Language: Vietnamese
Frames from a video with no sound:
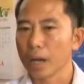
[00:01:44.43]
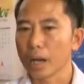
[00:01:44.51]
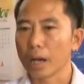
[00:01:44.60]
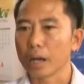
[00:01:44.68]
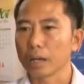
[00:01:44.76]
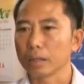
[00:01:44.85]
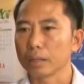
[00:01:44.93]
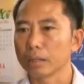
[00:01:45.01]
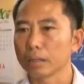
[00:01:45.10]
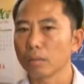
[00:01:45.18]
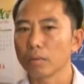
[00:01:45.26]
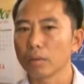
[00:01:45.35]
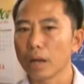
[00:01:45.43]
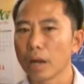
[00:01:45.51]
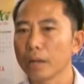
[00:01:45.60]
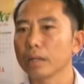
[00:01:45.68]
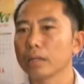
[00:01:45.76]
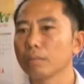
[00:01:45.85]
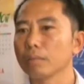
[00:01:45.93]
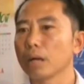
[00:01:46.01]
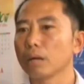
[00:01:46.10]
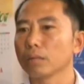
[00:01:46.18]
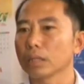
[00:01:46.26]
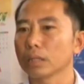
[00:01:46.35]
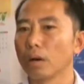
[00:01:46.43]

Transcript: à trong anh tham gia công tác xã